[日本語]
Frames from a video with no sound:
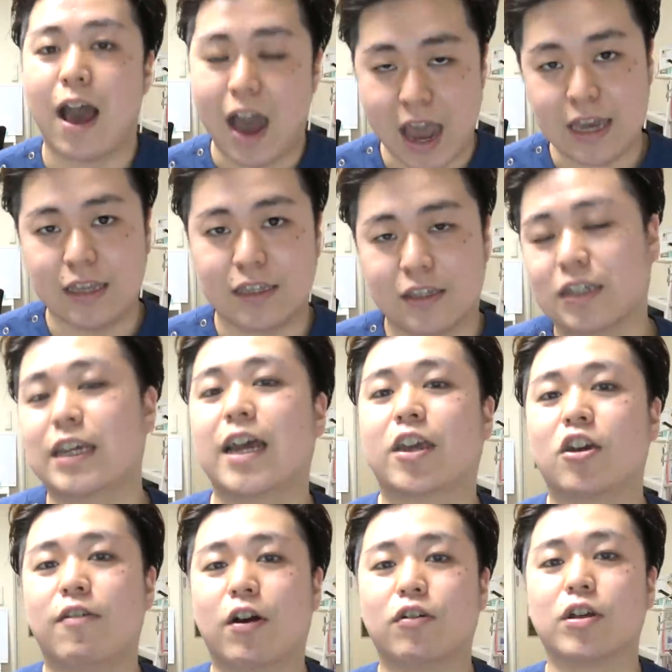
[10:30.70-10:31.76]
はい、そしたら今
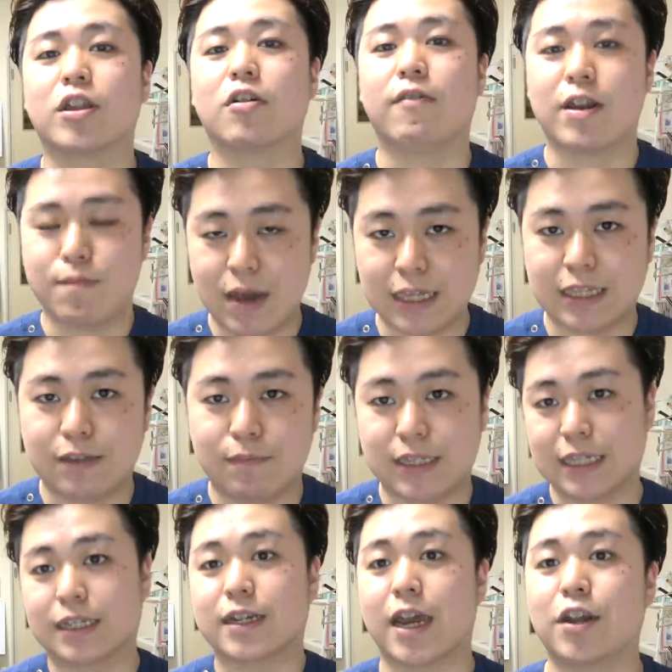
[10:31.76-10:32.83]
日はこれで終わります。ま
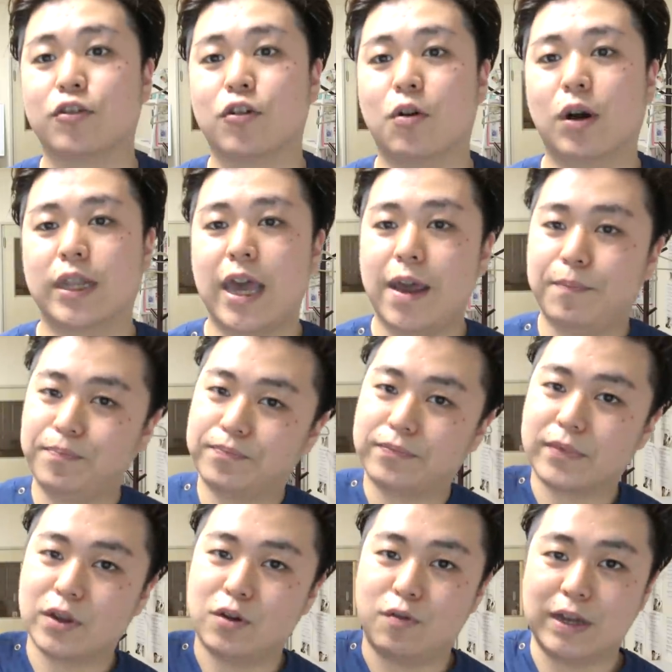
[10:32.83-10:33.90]
た次回の動画で
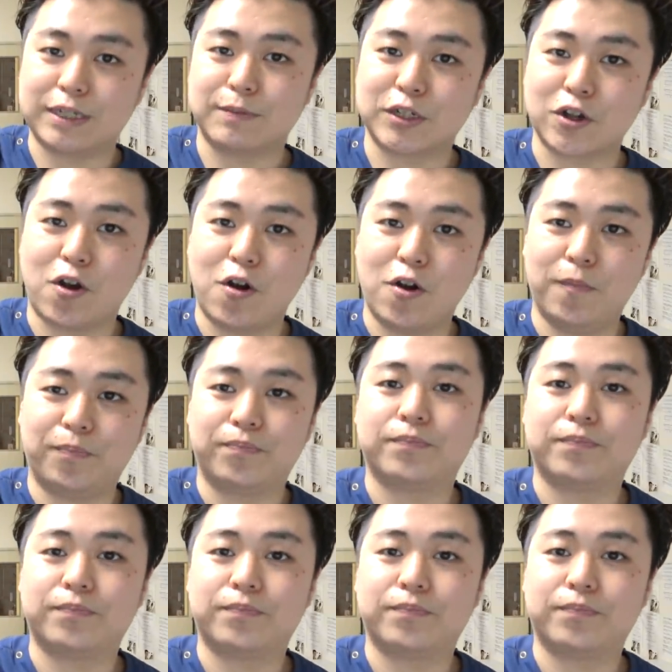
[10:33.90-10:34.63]
お会いしましょ